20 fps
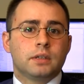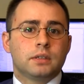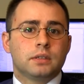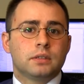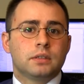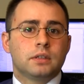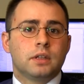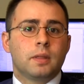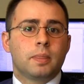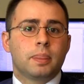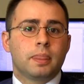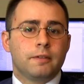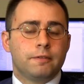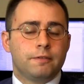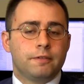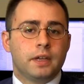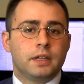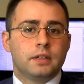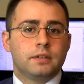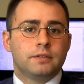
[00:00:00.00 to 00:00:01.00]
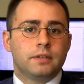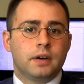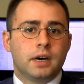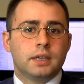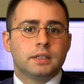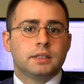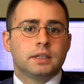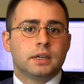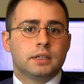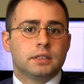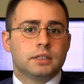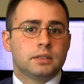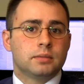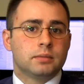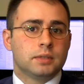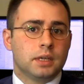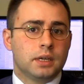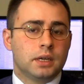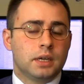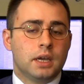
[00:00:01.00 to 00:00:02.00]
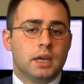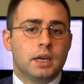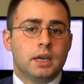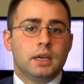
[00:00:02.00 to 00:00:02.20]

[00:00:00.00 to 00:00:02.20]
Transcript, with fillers: aslında FED faiz artırımına